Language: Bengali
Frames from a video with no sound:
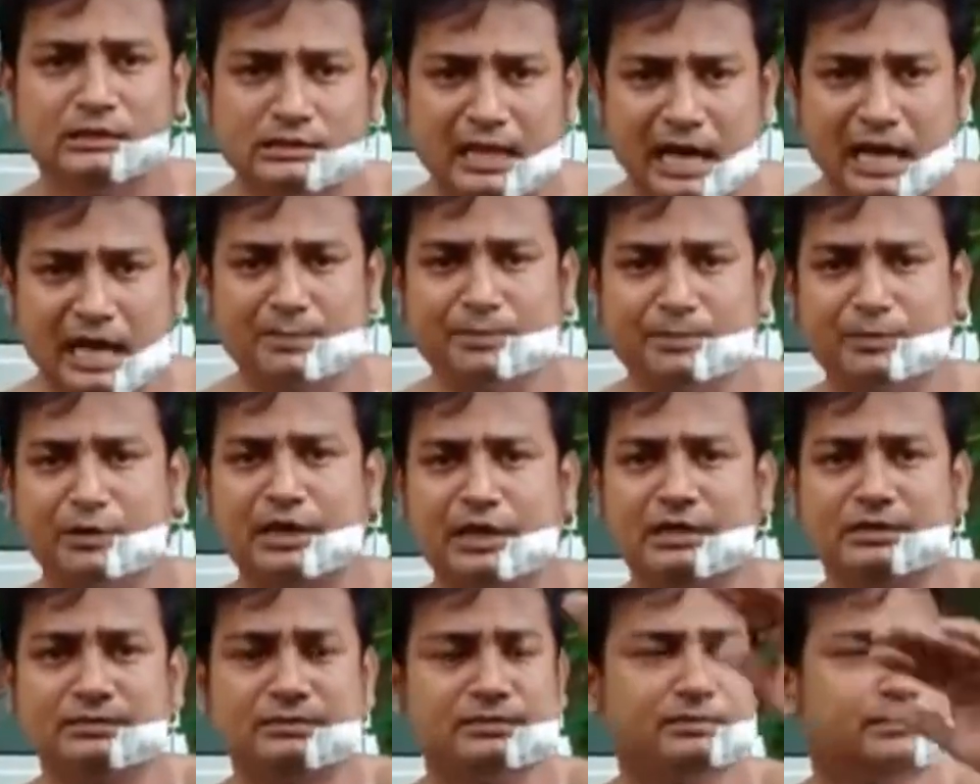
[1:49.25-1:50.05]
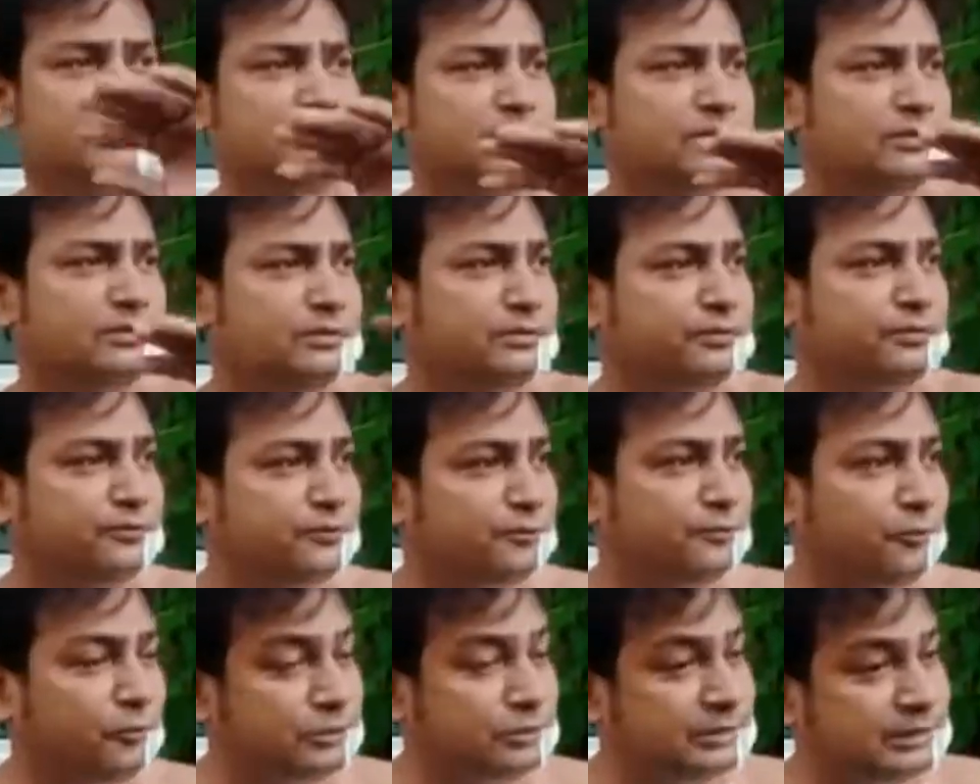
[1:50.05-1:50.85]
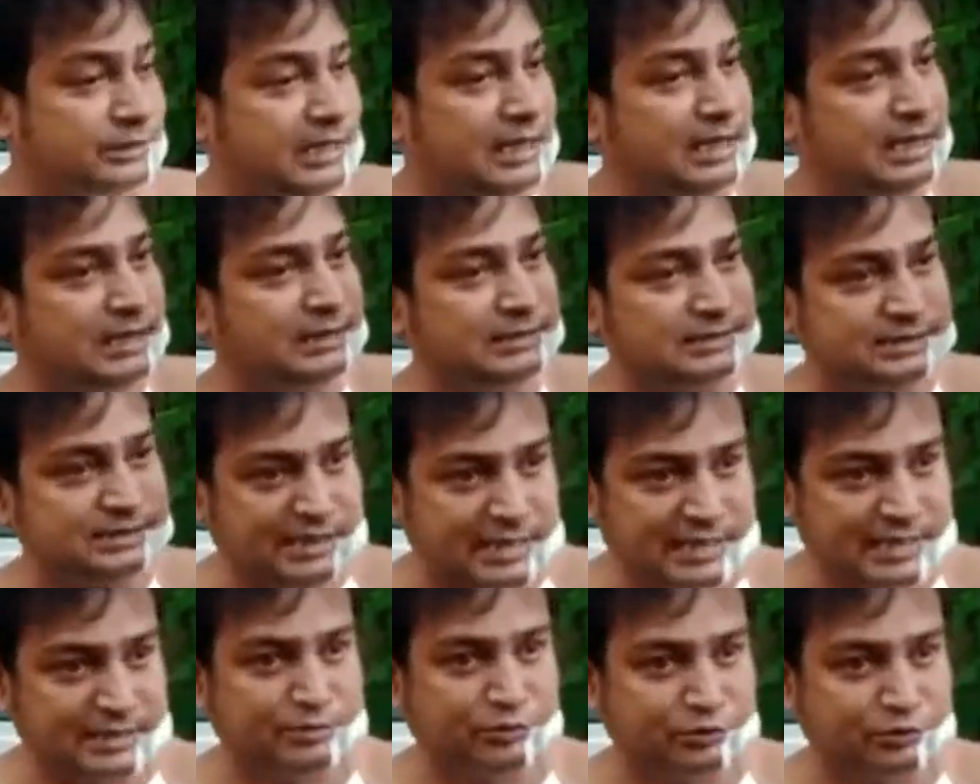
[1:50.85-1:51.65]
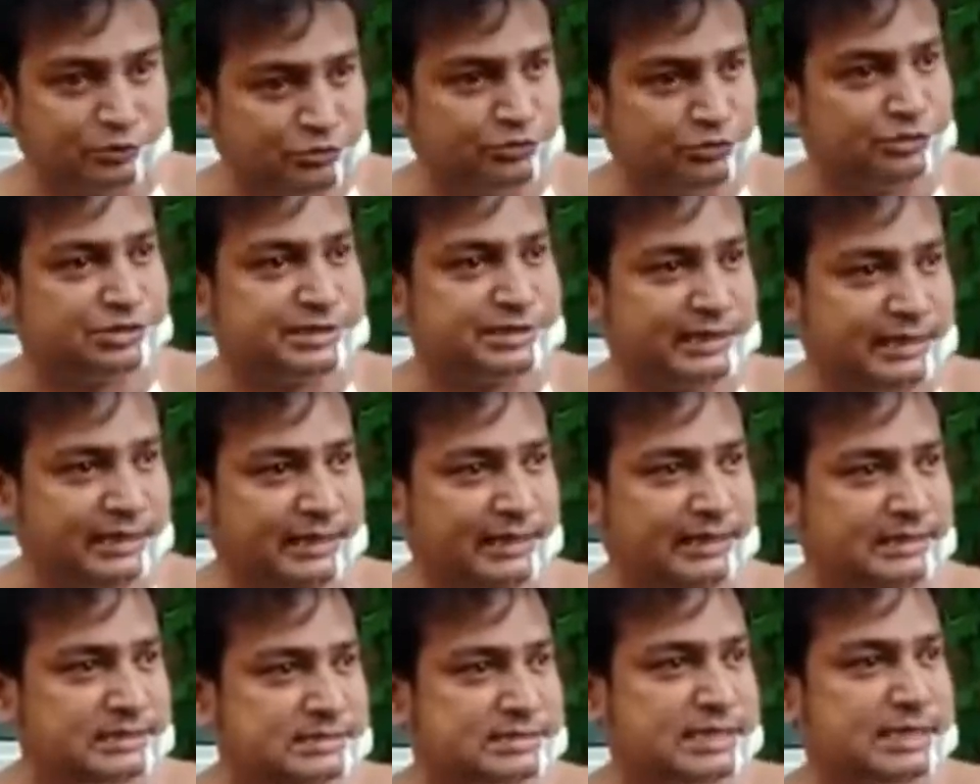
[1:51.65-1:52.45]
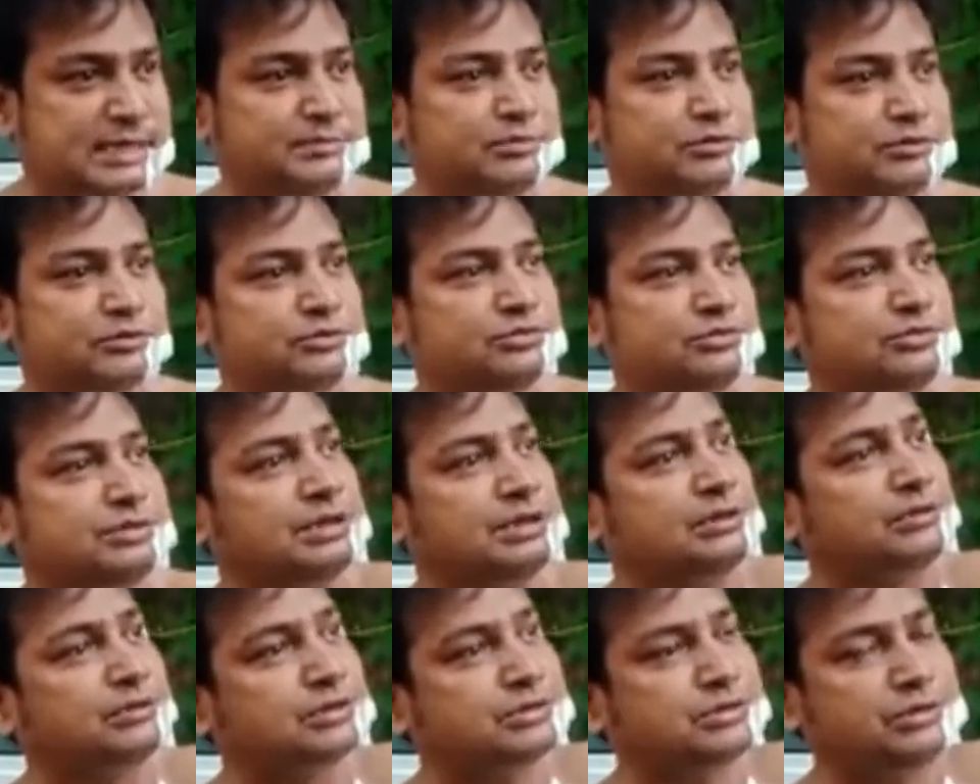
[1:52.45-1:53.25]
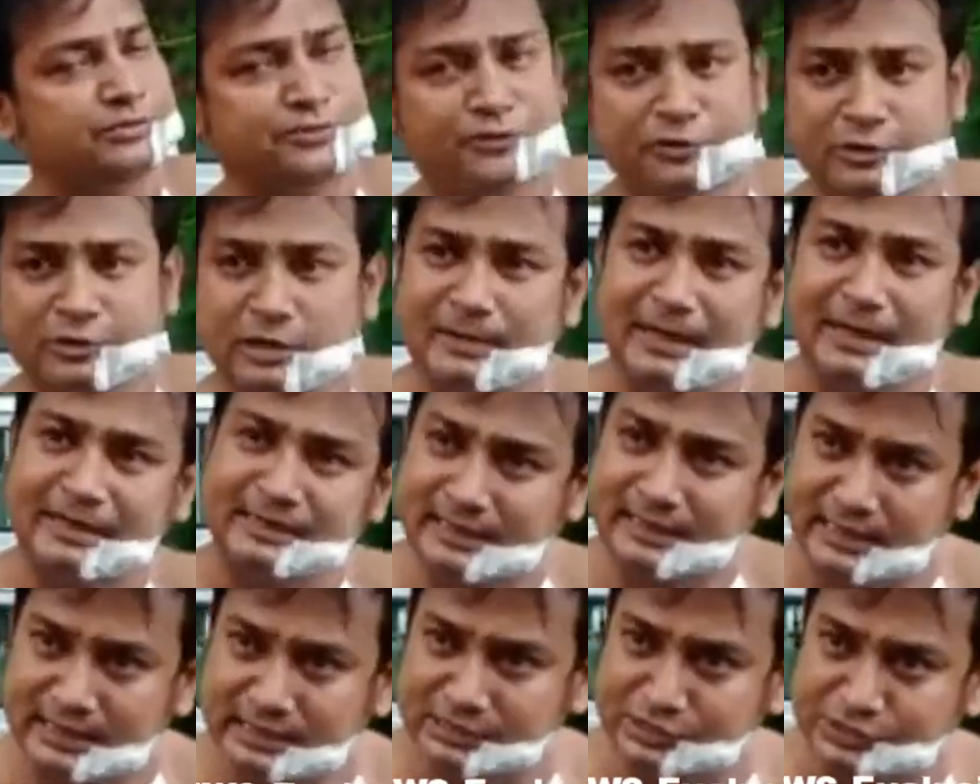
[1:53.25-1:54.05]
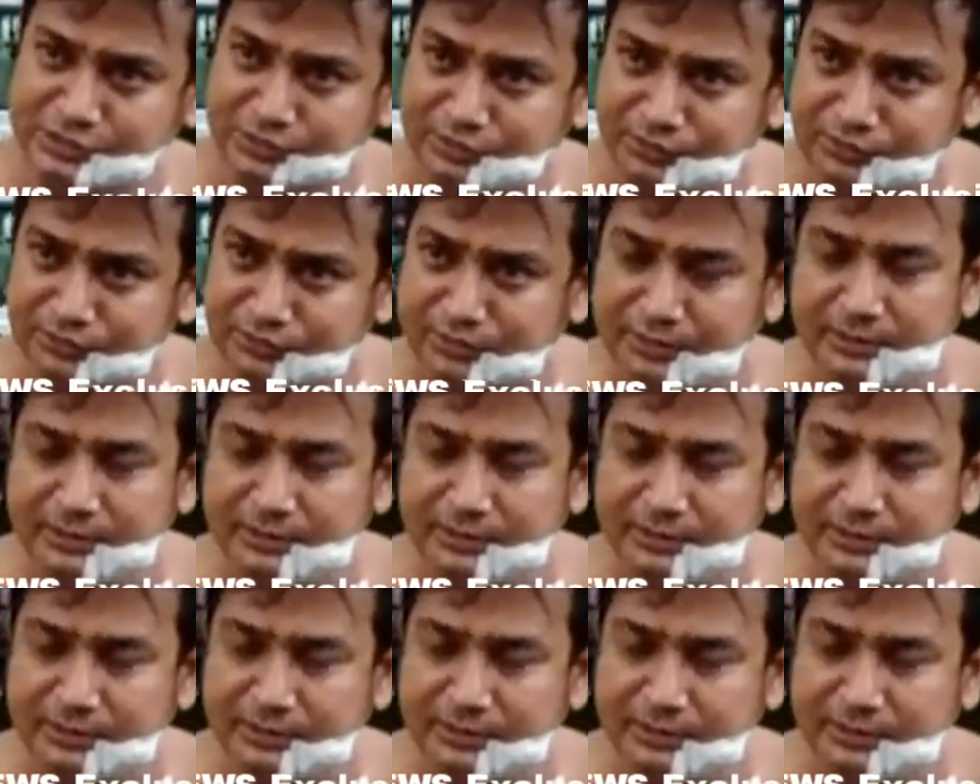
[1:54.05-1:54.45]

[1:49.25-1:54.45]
তারপরে ফোনটা যেই বন্ধুর ছেলে সেই বন্ধু কি করেছিল ফোনটা বাড়িতে রেখে এসেছিল